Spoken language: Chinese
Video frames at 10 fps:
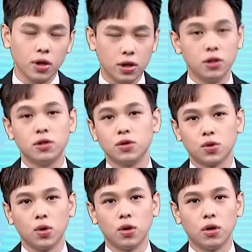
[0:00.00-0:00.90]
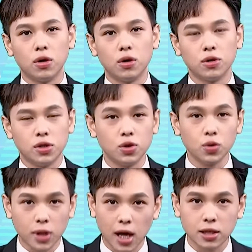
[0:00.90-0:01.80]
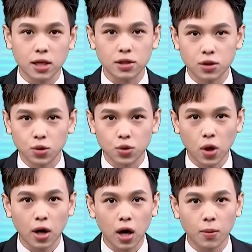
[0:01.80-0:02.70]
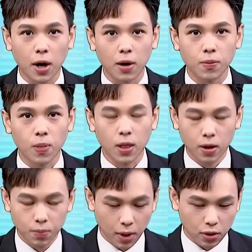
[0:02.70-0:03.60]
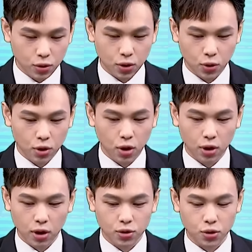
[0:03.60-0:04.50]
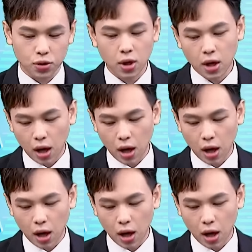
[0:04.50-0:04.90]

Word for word: 一定是说指数大涨，指数创高嘛，很标准的多头格局。